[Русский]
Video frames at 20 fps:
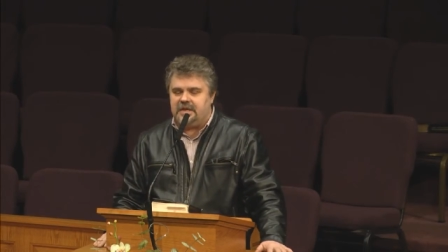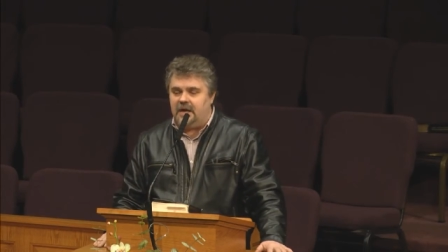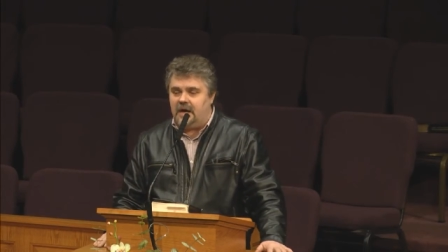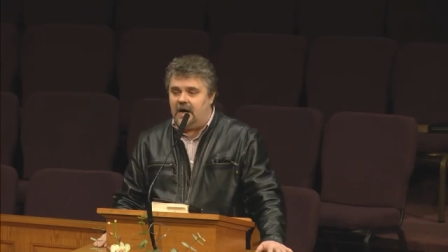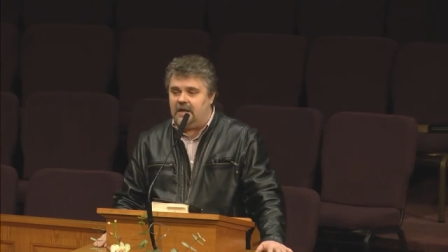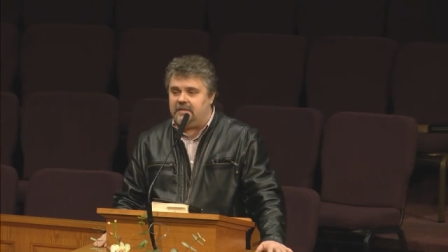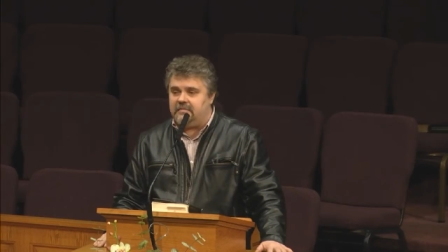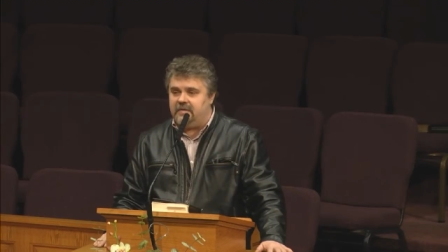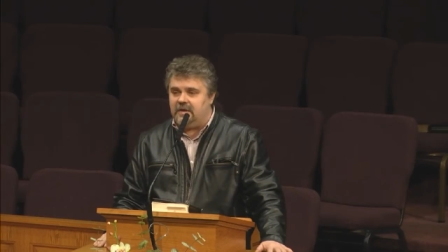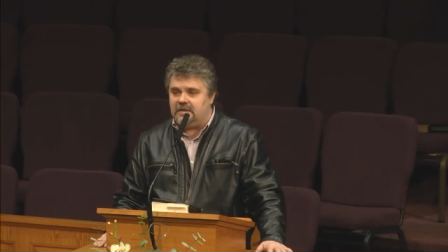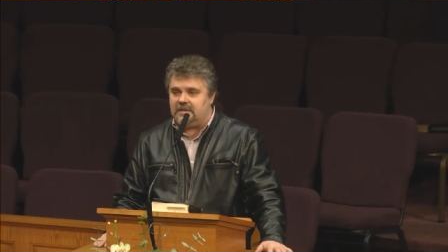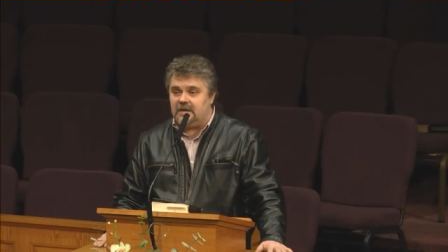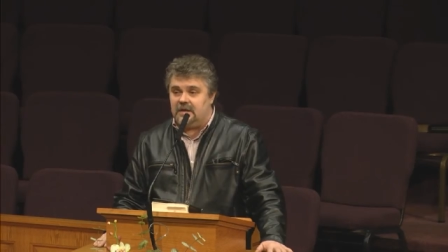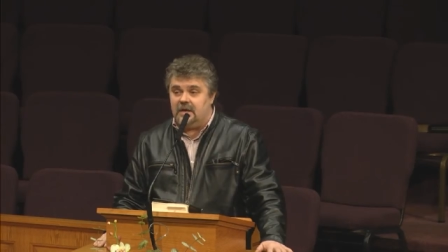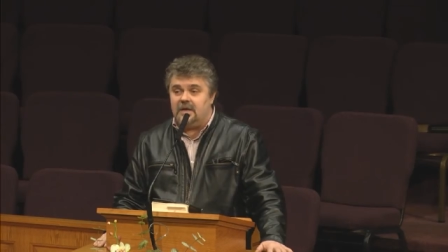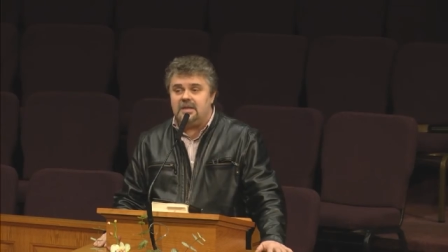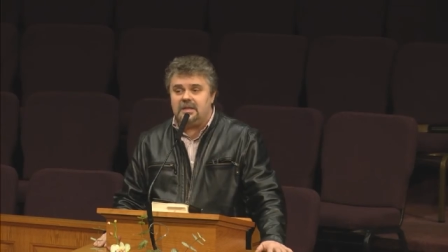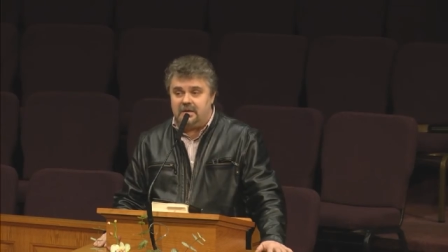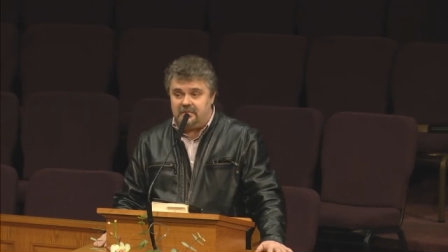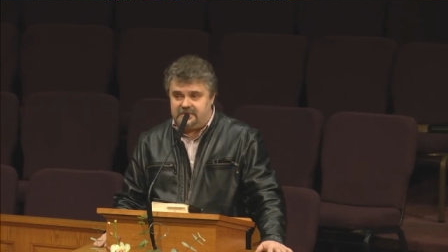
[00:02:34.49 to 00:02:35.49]
ответы
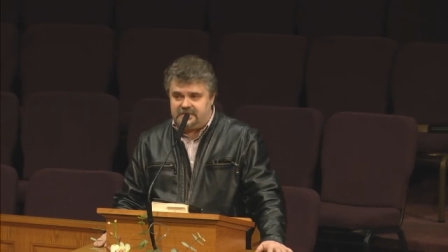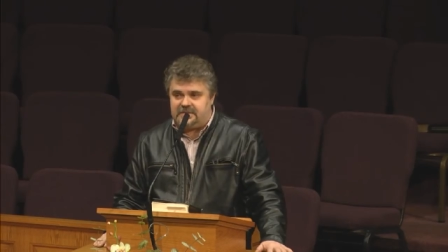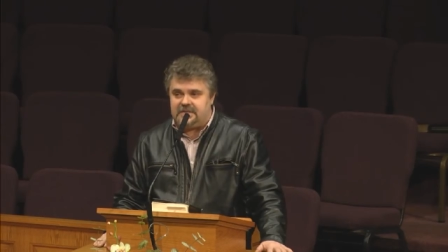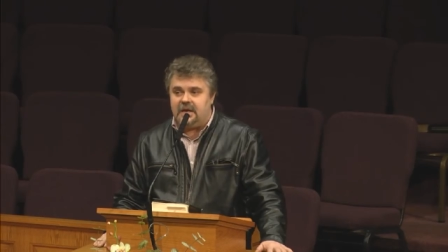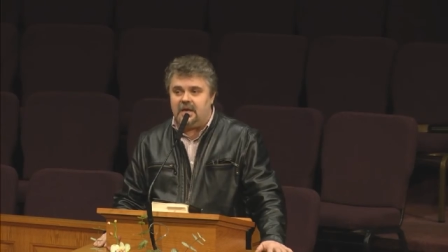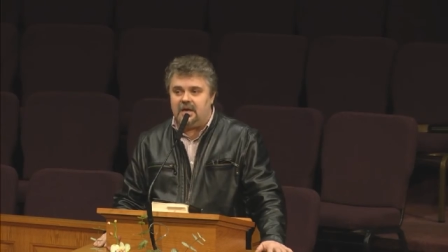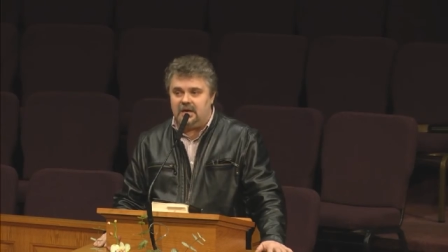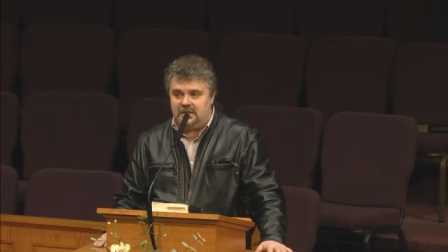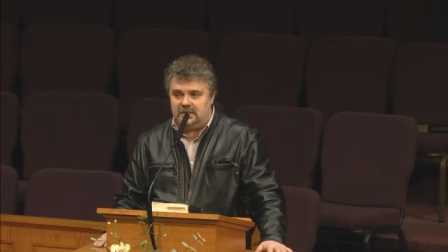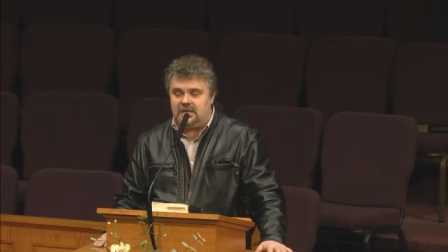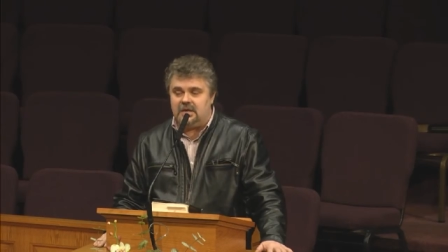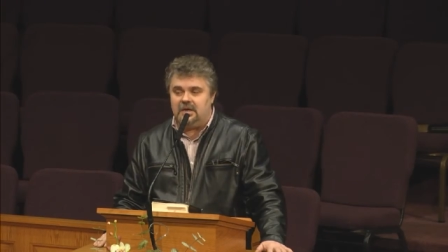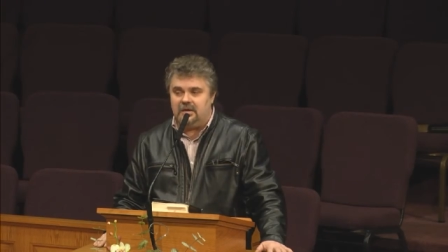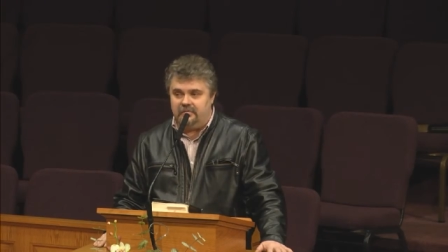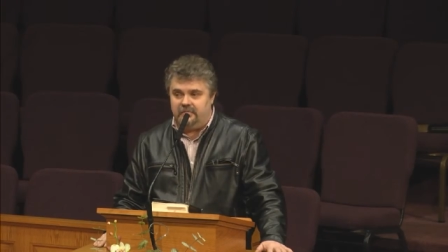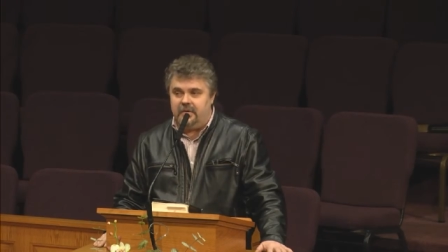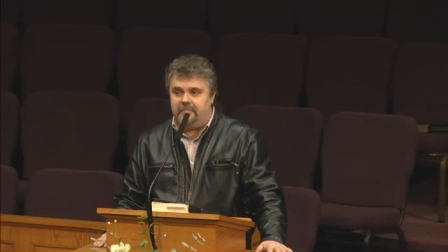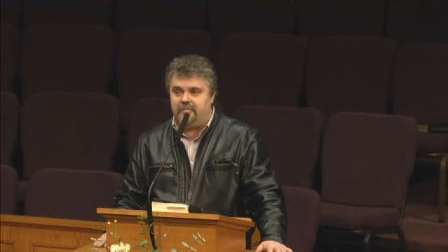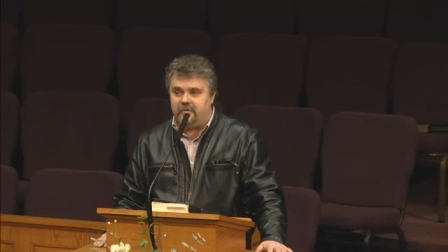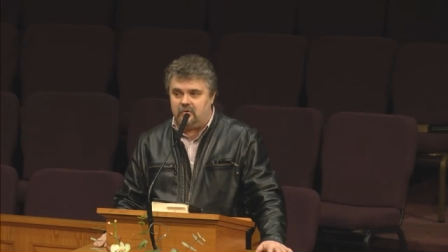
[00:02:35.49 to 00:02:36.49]
на все эти
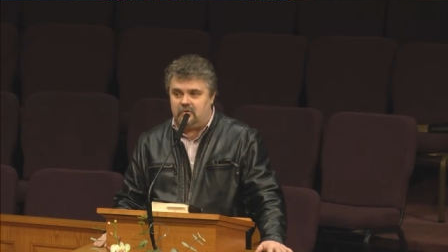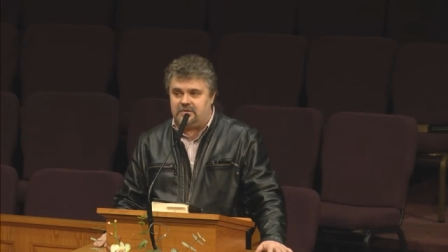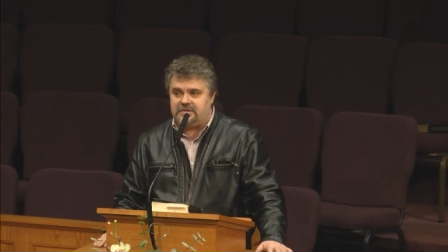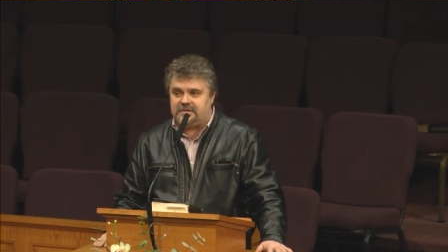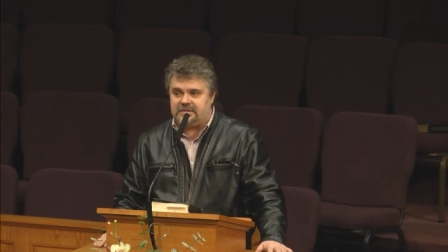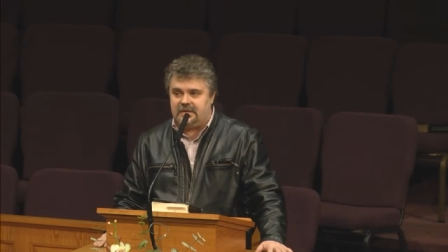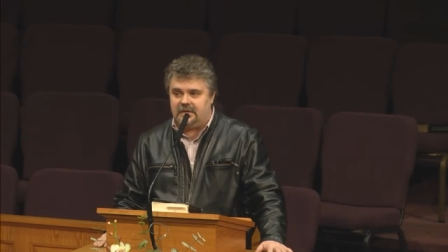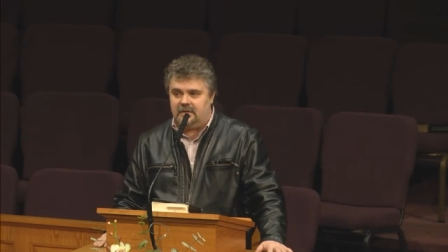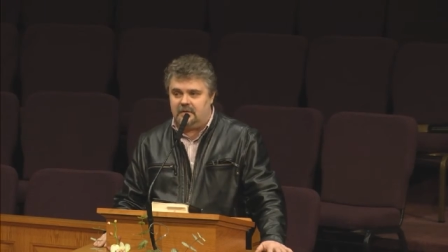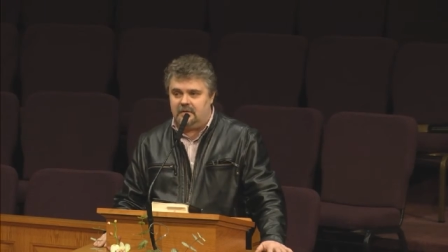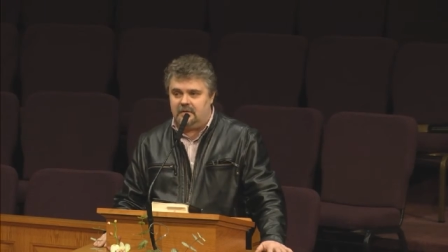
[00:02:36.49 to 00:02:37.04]
вопросы.